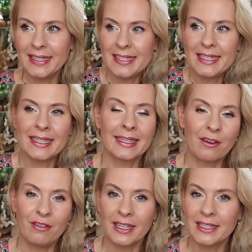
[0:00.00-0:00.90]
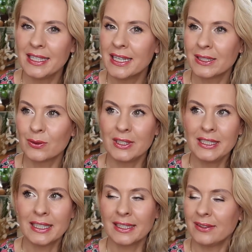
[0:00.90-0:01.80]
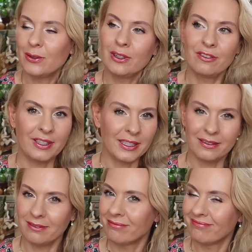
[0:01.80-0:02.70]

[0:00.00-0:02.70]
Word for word: die sich dann reflektieren und die dann irgendwie